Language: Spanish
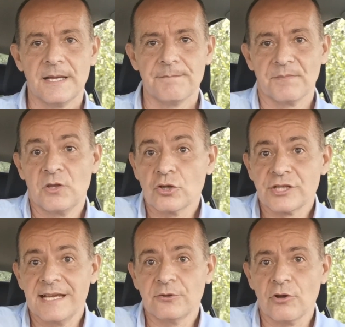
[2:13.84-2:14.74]
yo
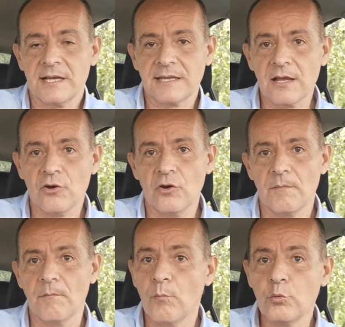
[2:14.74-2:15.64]
siento que tengo
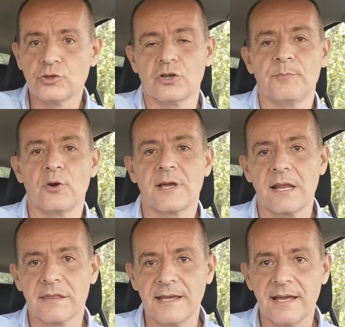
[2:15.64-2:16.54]
mucho por
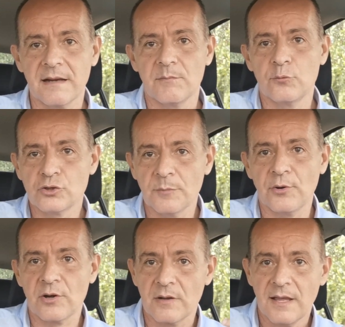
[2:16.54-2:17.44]
crecer, mucho
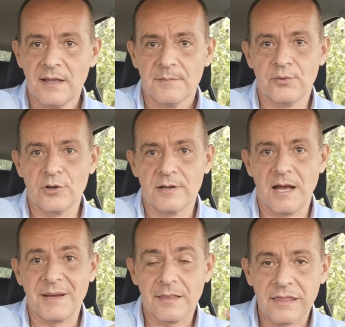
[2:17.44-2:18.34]
por, por
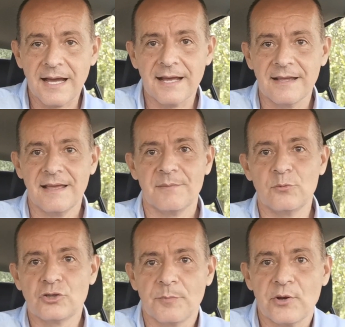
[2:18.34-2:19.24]
avanzar,
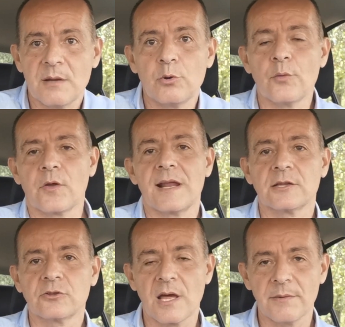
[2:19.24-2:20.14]
mucho por
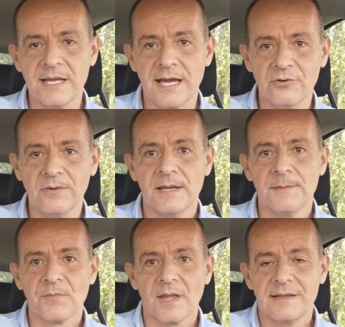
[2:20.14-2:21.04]
evolucionar todavía, ¿no?
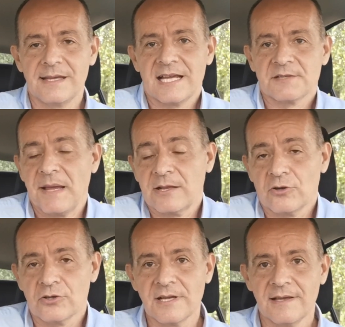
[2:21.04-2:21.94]
Y en
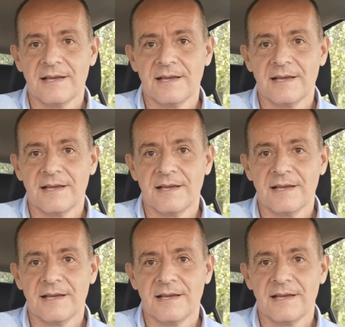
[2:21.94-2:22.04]
aspectos